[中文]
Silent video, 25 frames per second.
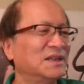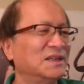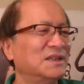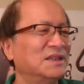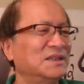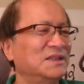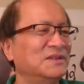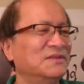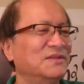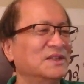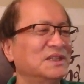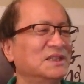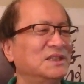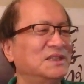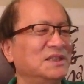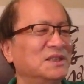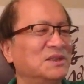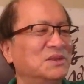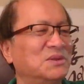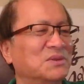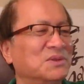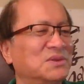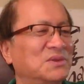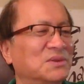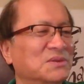李伟接
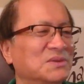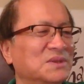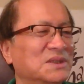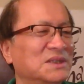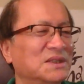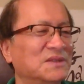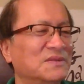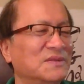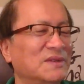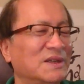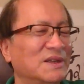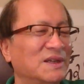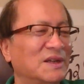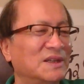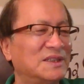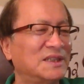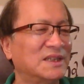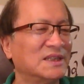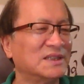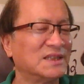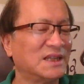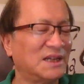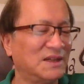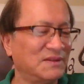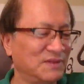受中纪委、
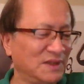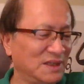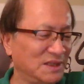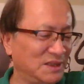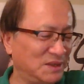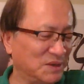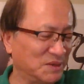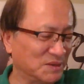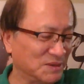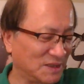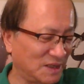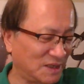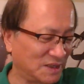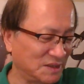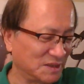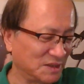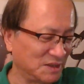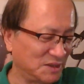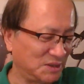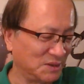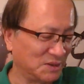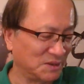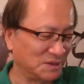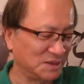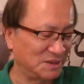监察委调查的
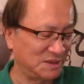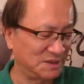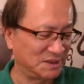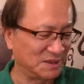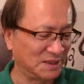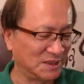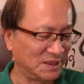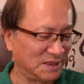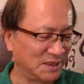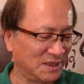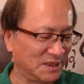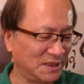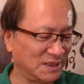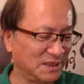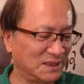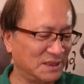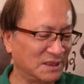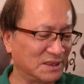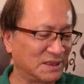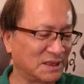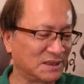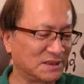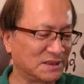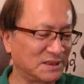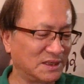消息。那
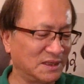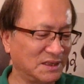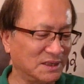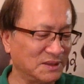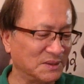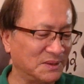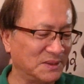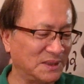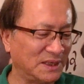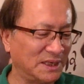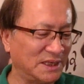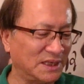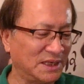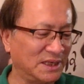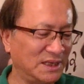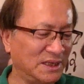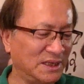当然很快